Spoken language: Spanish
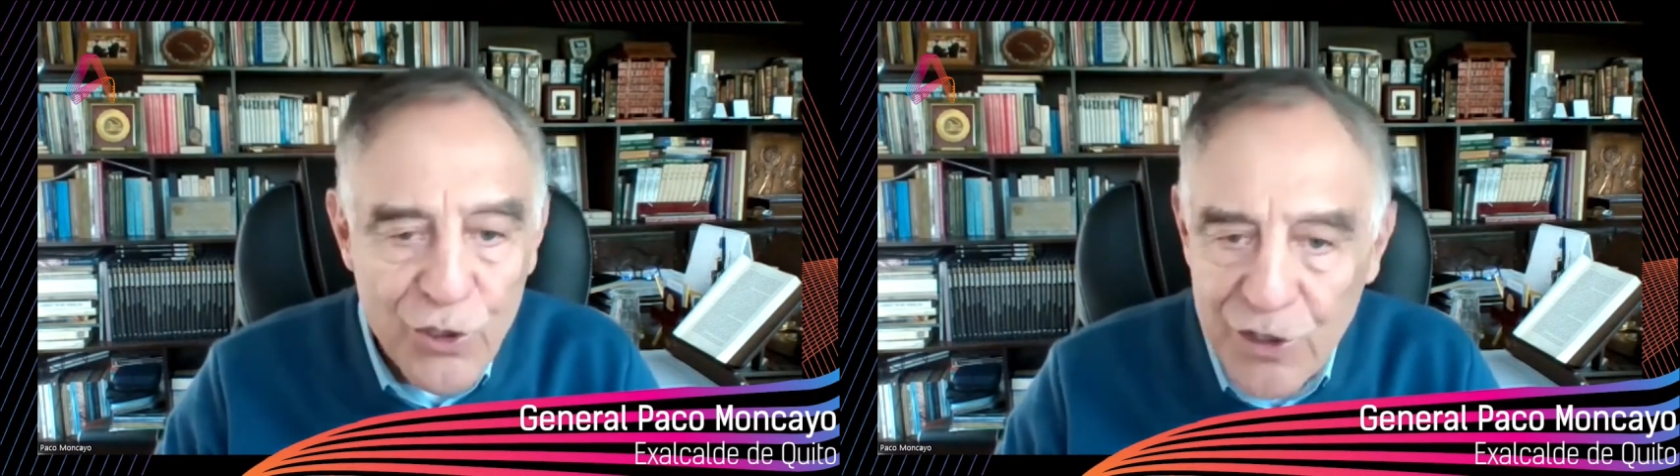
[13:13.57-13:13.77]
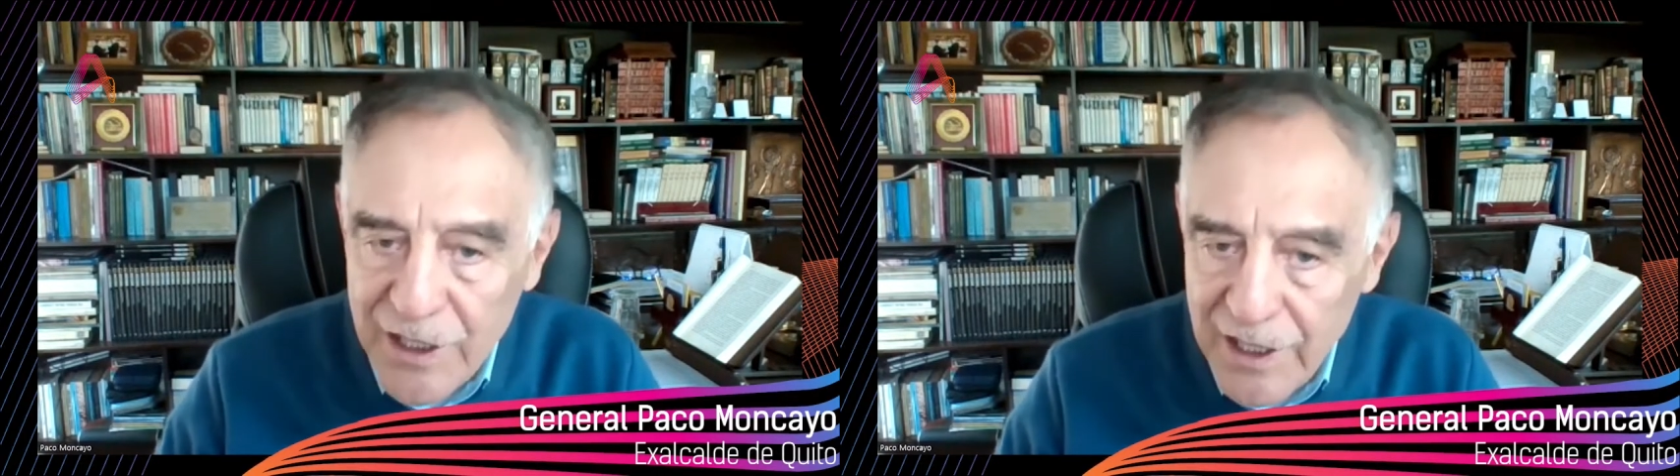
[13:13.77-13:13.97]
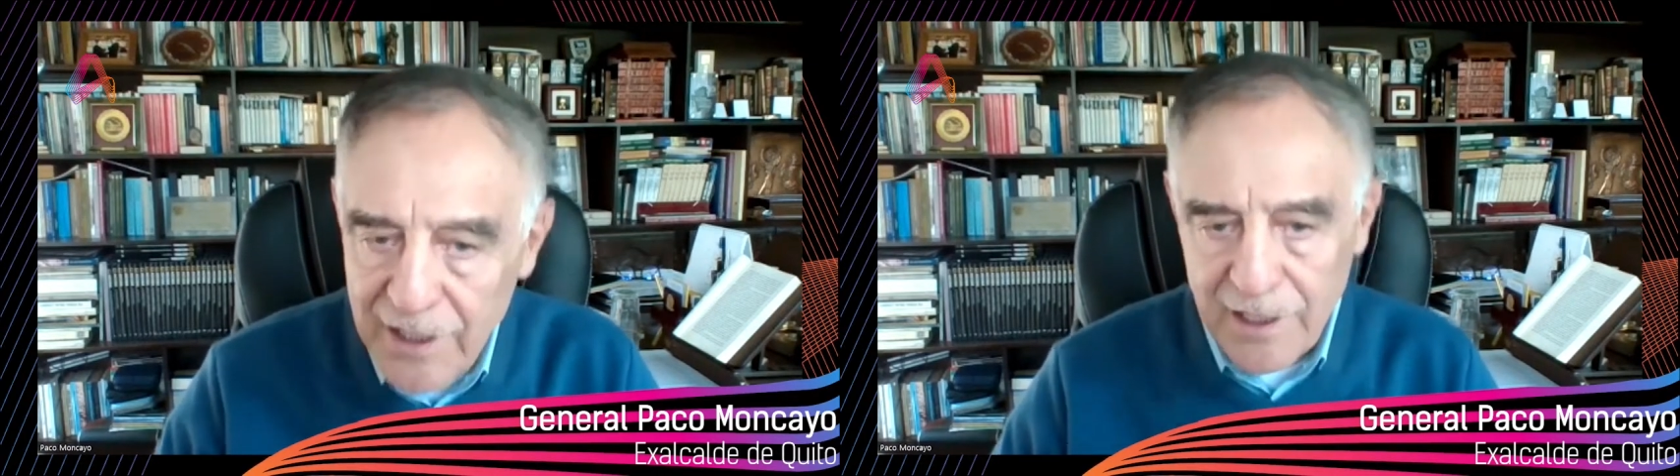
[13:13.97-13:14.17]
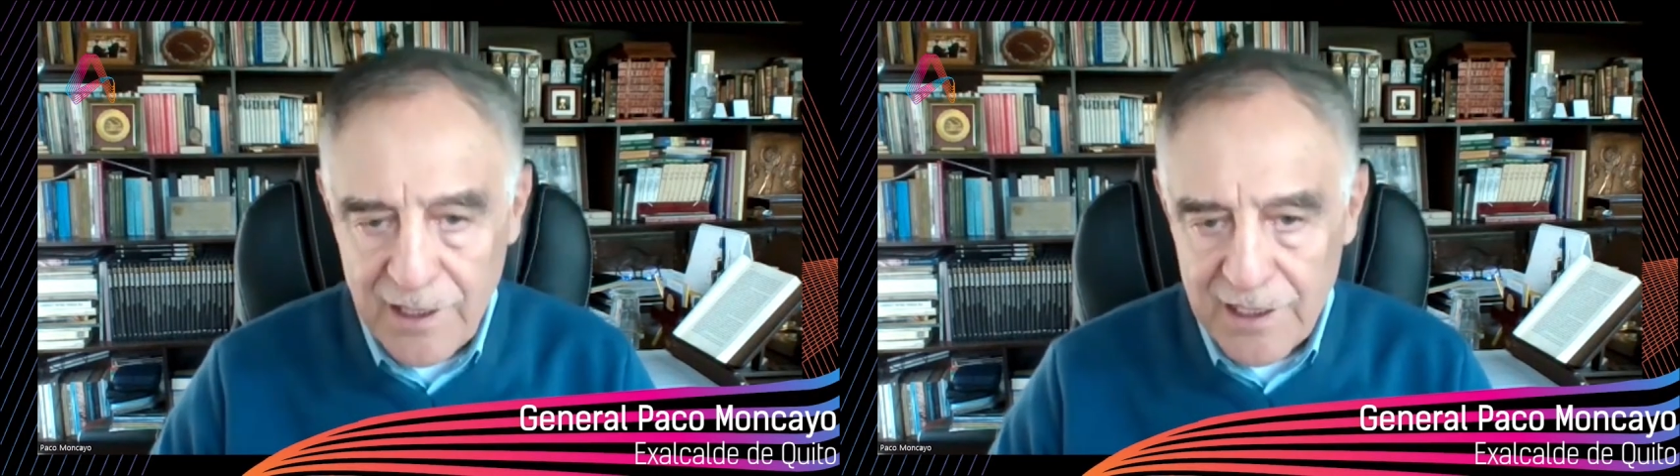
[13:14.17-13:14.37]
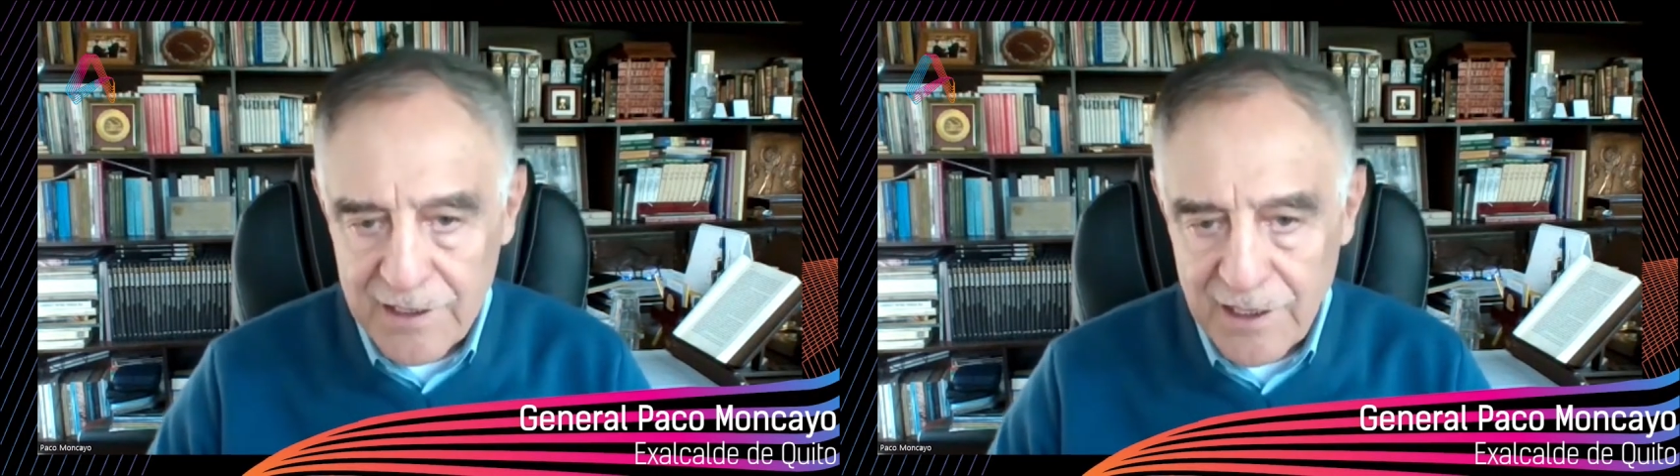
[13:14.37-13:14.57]
no
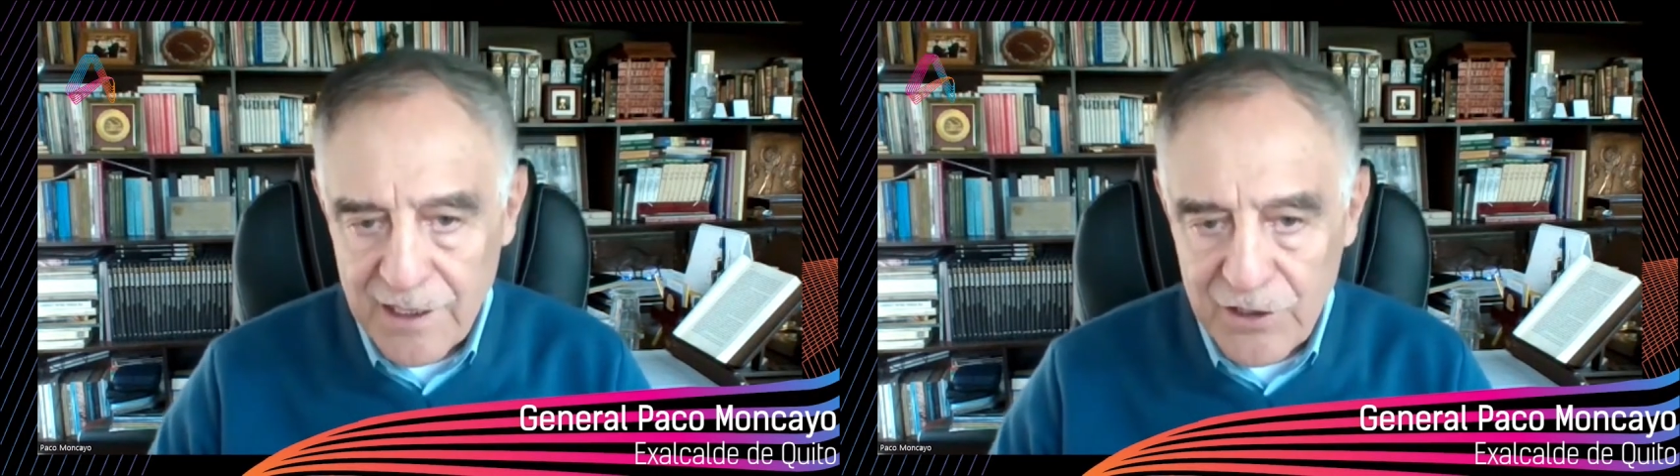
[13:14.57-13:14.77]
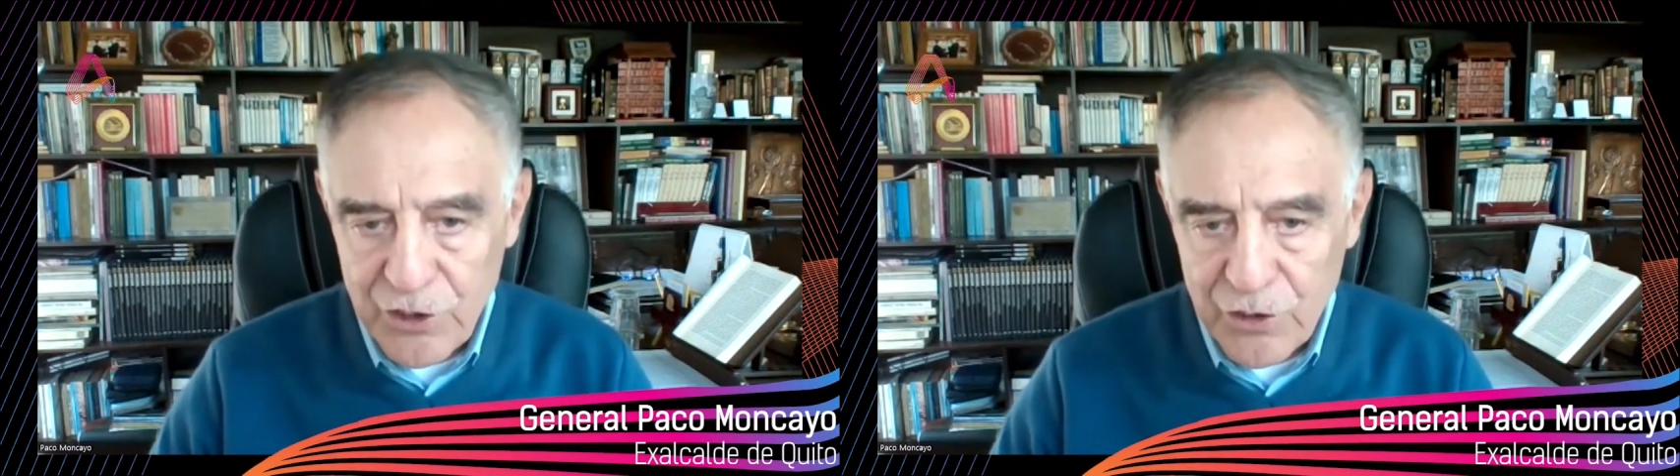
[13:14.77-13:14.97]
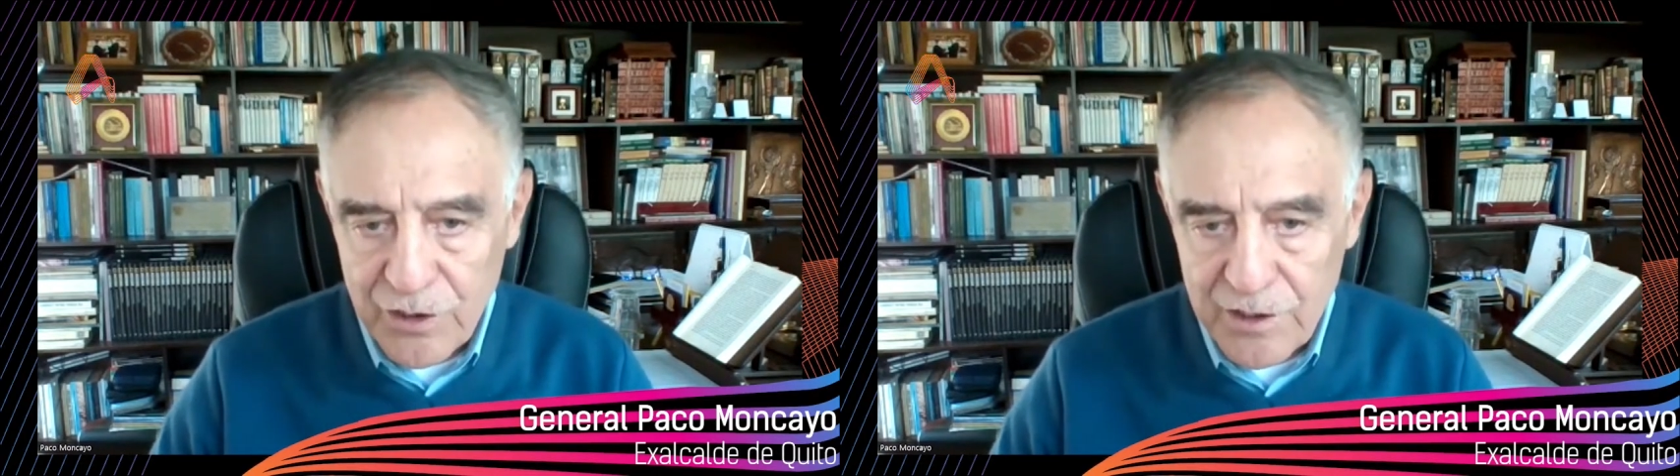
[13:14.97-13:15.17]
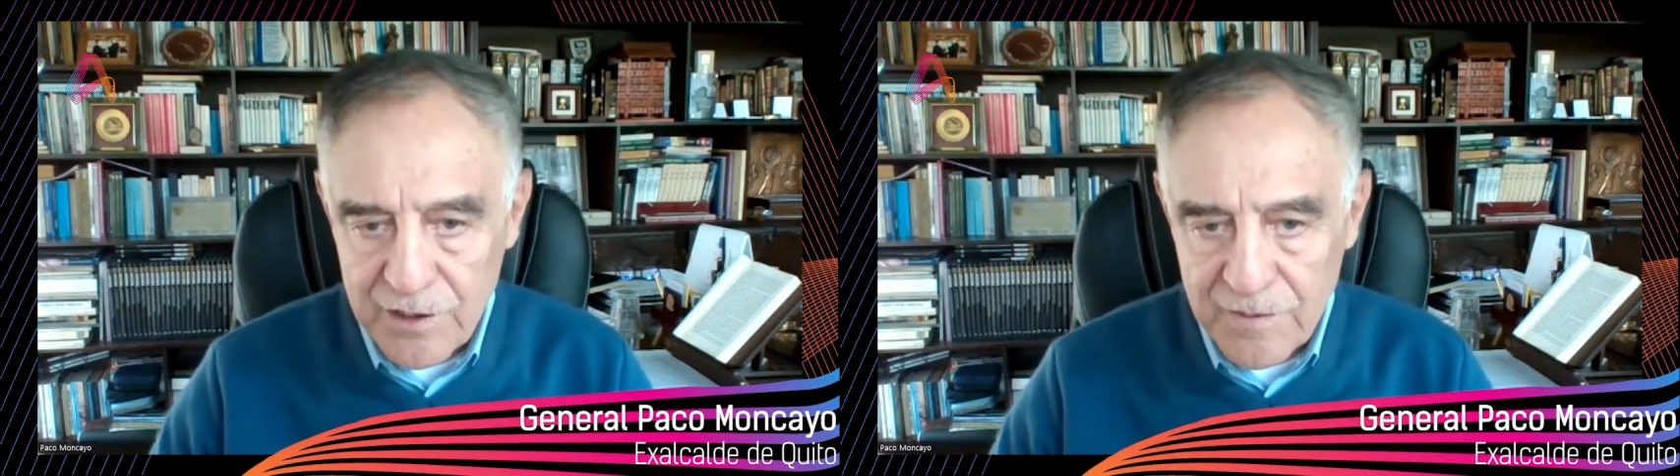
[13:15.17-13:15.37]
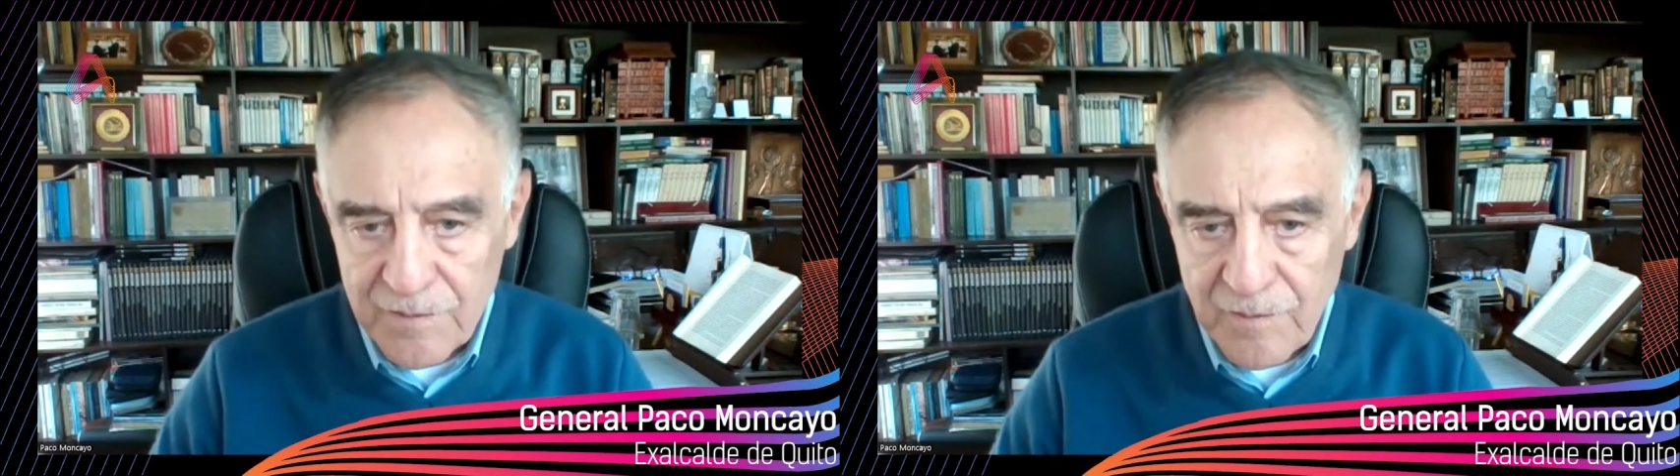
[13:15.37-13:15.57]
creen en las
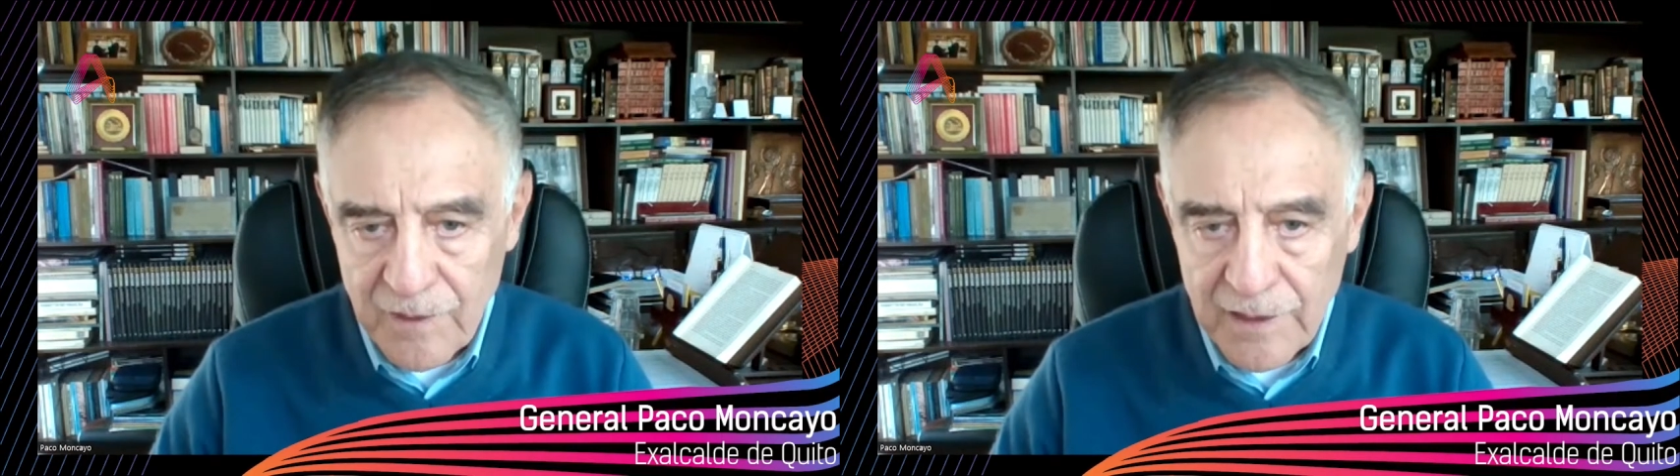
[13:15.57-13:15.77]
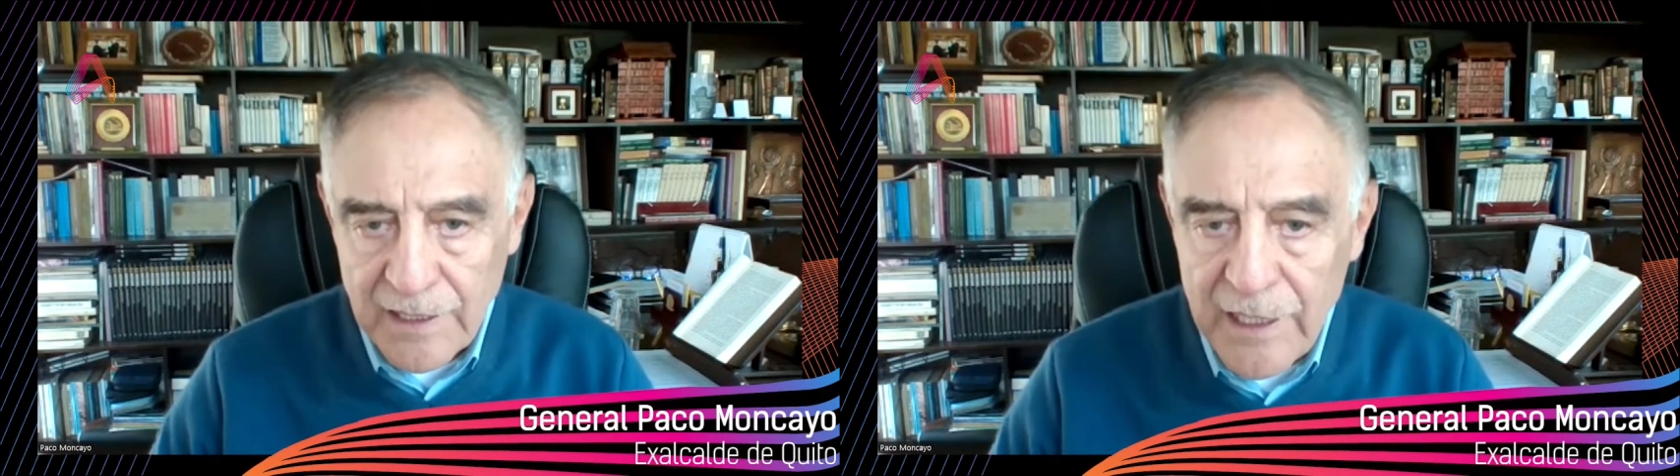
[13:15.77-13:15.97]
elecciones.